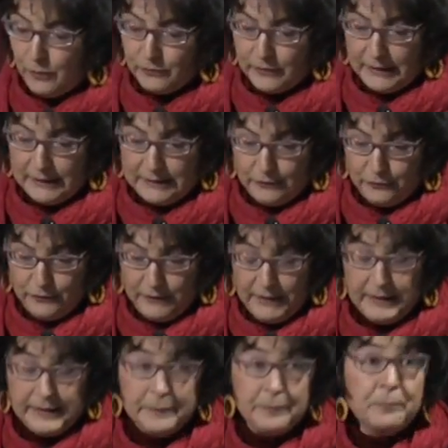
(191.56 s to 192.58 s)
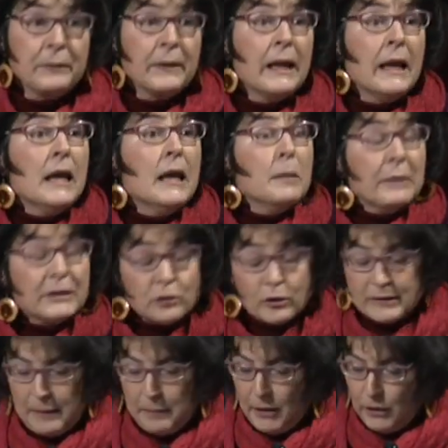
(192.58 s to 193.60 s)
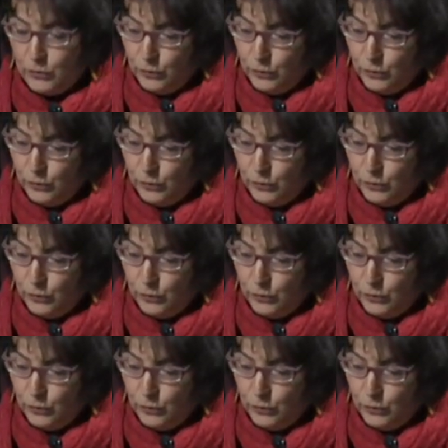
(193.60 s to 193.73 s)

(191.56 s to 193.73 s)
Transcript: nuovi rettifili. Ma torniamo ai